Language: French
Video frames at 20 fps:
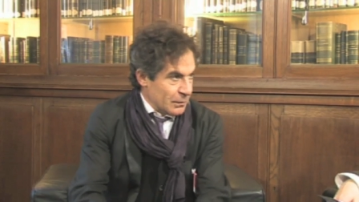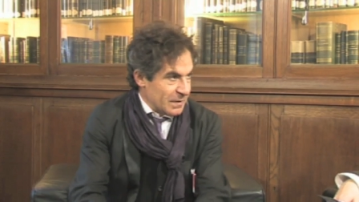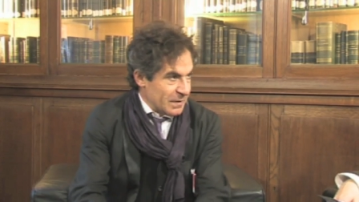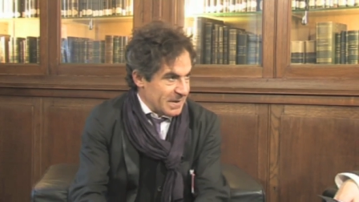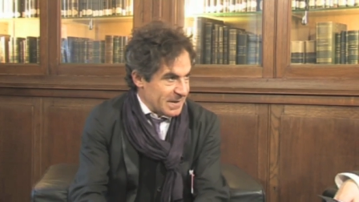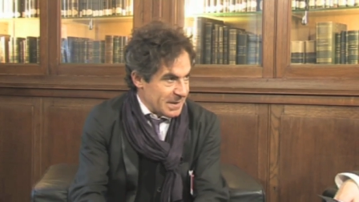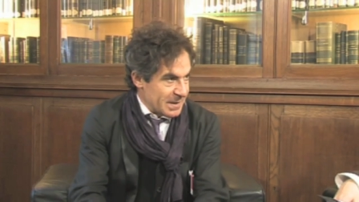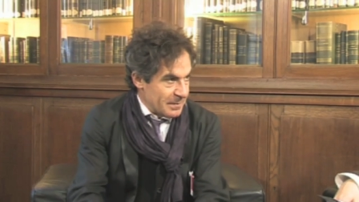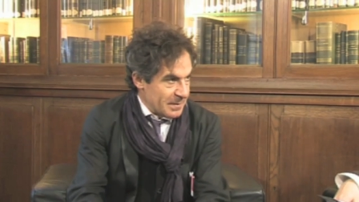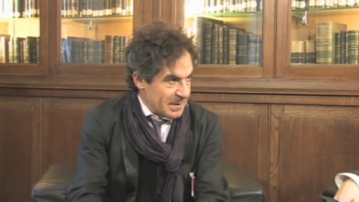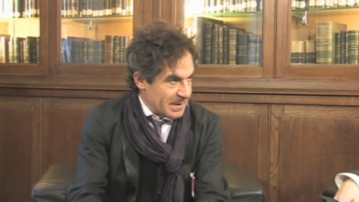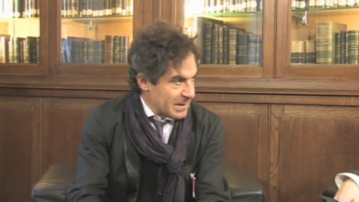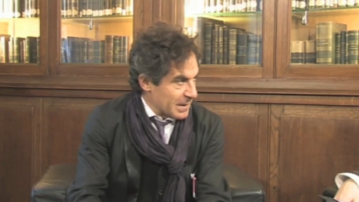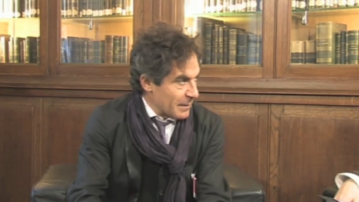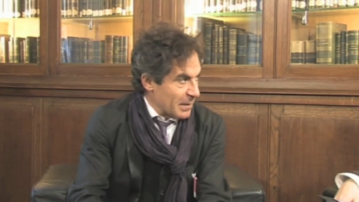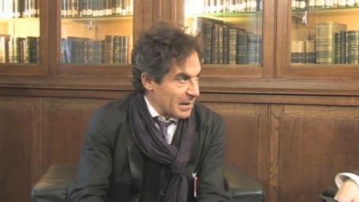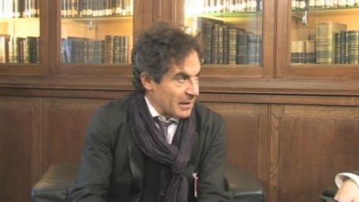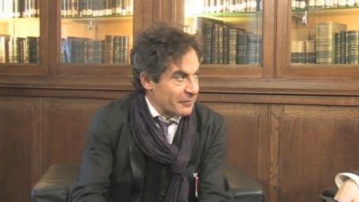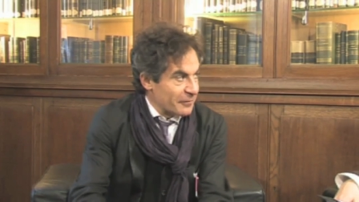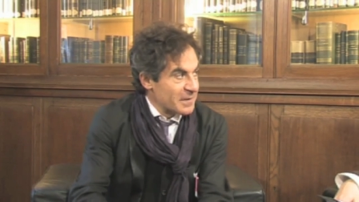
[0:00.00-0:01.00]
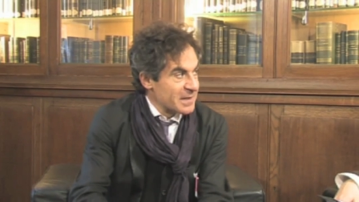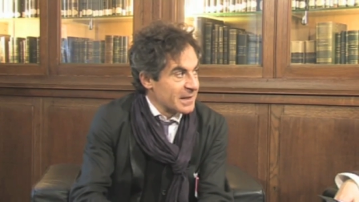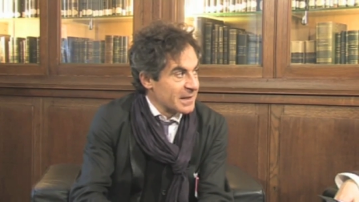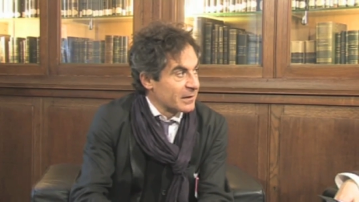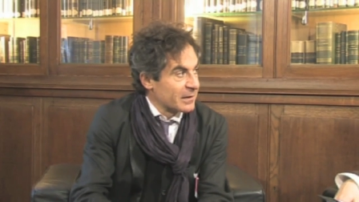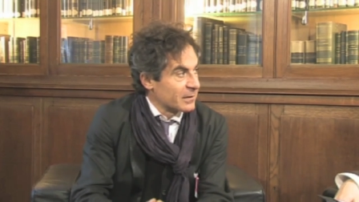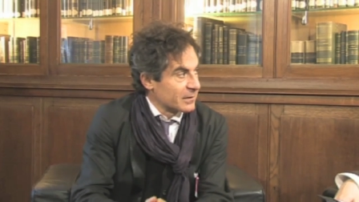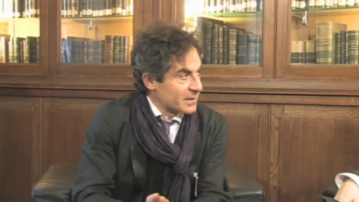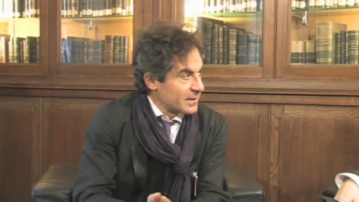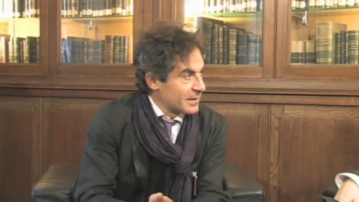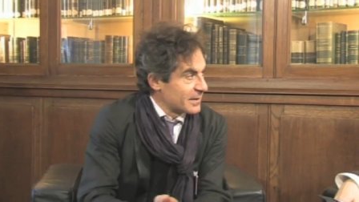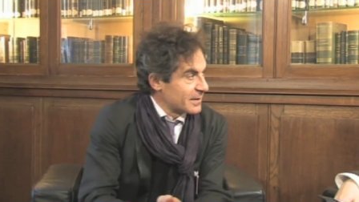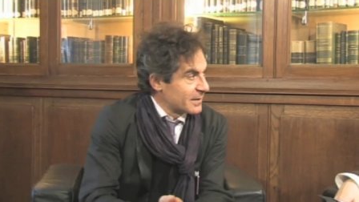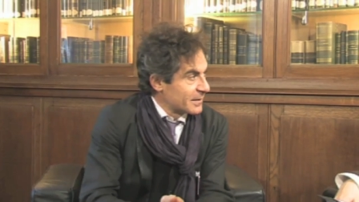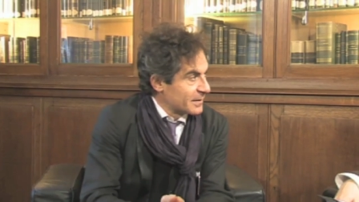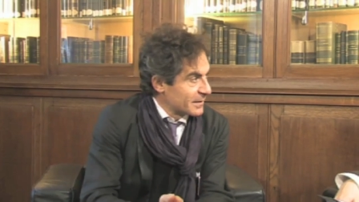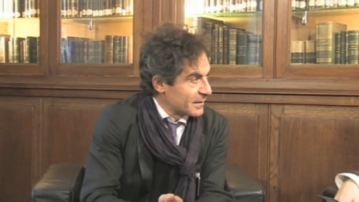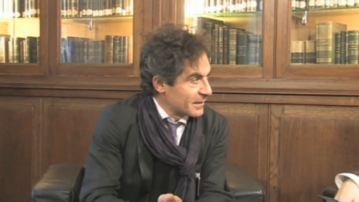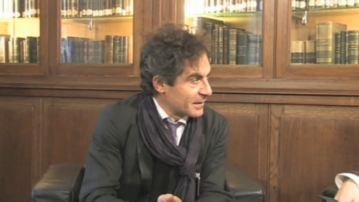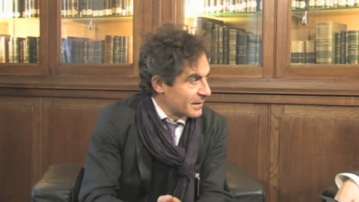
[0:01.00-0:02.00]
une discipline qui s'appelle la physique
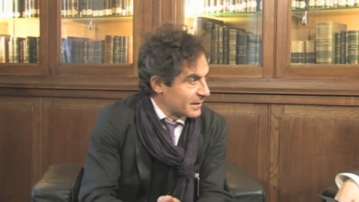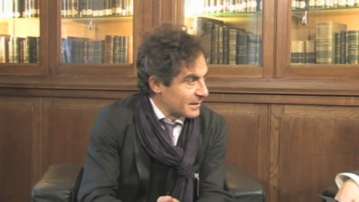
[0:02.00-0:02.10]
quantique,